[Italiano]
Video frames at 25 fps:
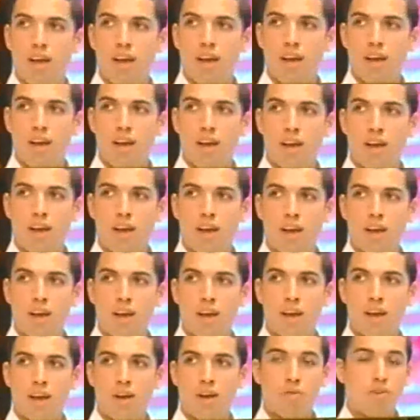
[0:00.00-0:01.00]

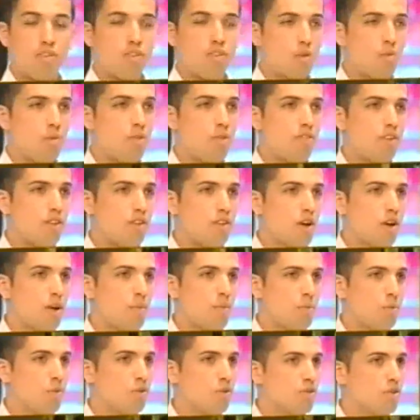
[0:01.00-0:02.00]
e queste due
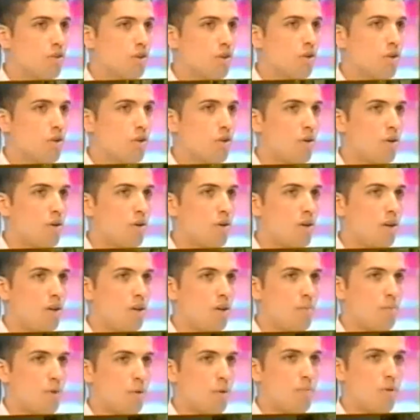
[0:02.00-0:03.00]
vittorie appunto sono
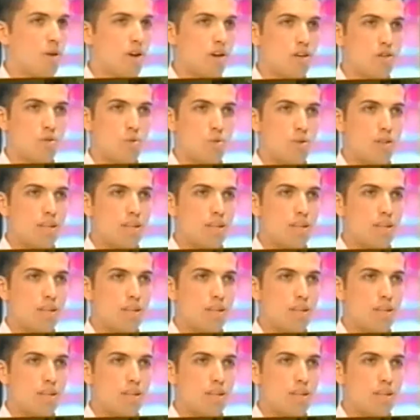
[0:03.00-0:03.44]
proprio il